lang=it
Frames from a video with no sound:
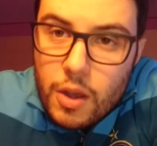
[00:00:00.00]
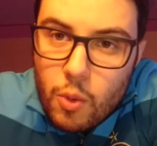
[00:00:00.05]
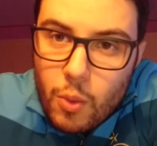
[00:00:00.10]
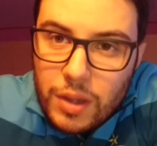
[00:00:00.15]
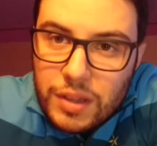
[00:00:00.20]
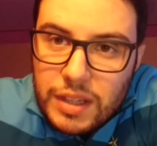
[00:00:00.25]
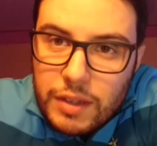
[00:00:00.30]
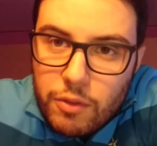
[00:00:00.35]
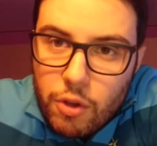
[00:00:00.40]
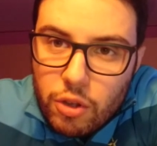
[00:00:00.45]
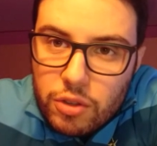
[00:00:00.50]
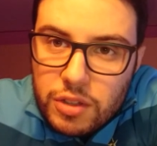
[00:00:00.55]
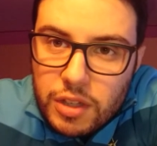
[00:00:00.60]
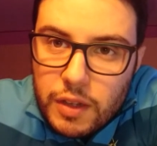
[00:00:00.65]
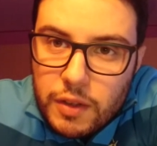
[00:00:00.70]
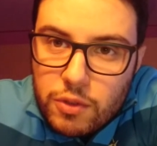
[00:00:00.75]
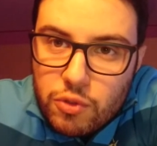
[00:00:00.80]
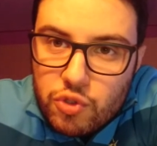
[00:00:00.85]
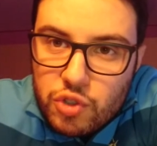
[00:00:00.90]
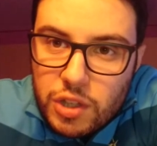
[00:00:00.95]
Quante volte
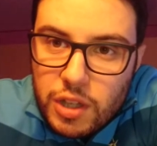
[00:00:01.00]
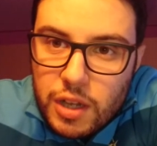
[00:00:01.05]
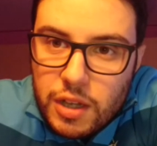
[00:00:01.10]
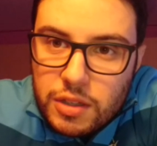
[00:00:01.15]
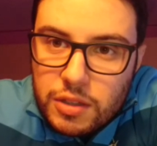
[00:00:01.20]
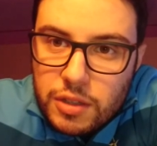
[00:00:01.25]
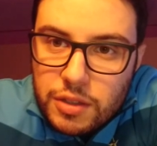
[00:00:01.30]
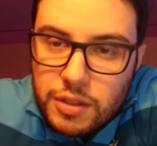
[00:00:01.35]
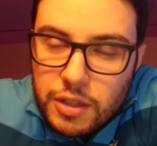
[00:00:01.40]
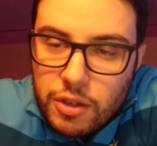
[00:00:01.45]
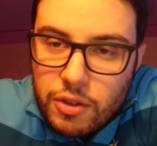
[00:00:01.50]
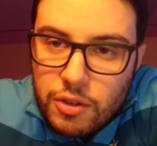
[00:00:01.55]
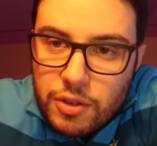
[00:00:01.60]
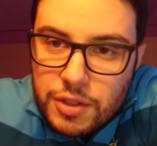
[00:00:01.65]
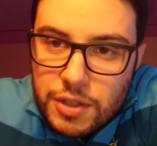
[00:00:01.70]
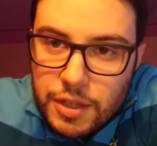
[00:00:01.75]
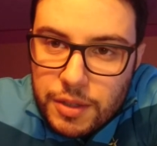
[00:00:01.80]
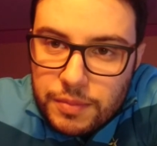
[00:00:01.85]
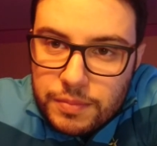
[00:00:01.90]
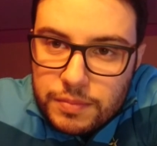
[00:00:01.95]
deve succedere la stessa
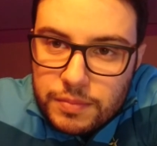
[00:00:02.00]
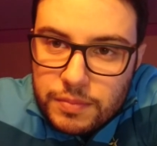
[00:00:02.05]
cosa?